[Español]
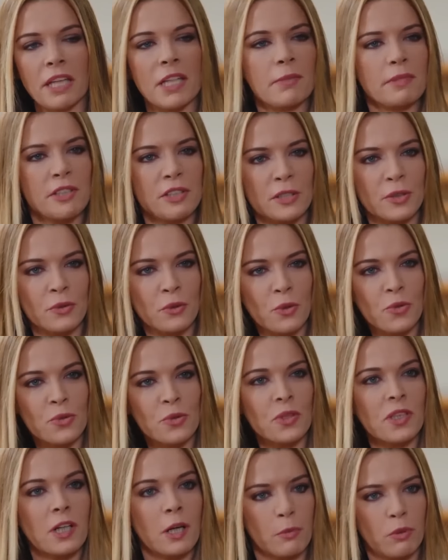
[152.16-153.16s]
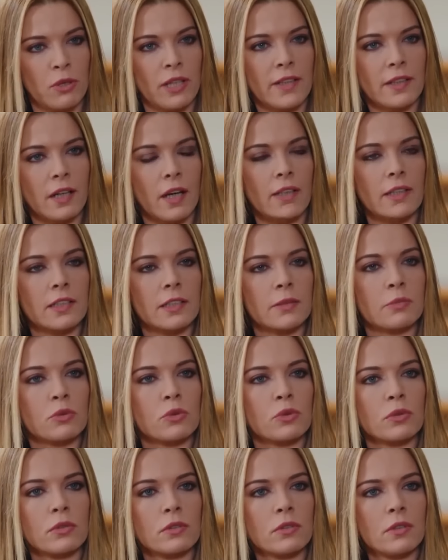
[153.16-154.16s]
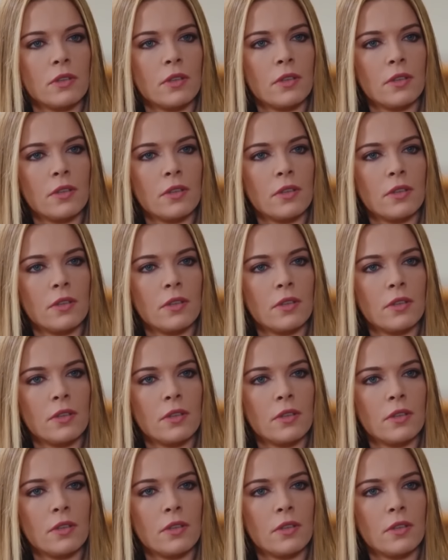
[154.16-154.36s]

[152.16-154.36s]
No significas nada para mí, acéptalo.